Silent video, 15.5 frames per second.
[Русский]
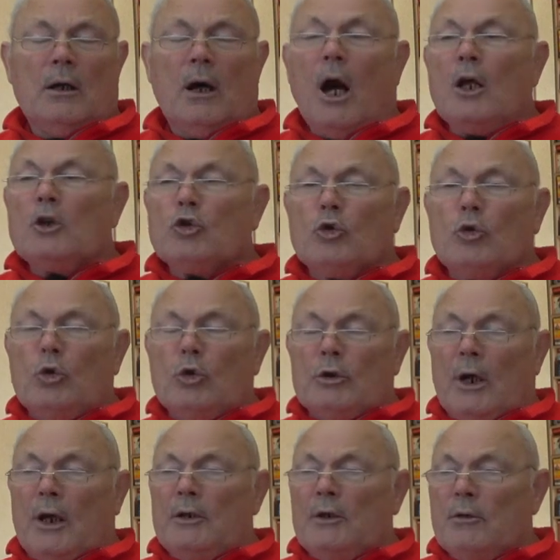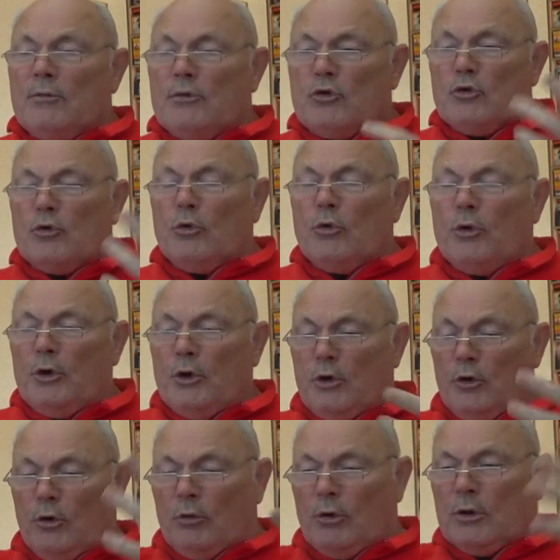Откуда они всю
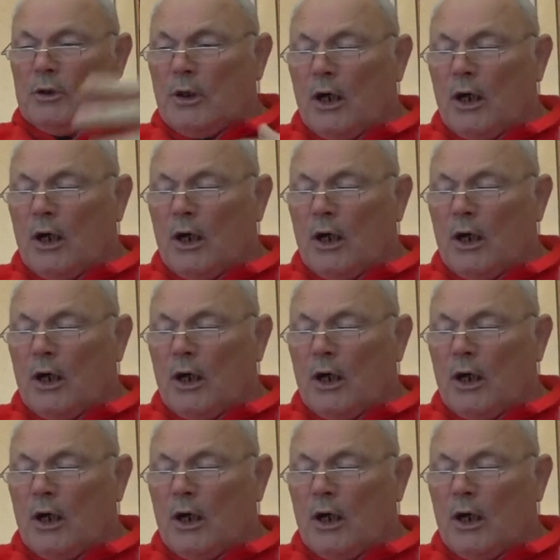ее вот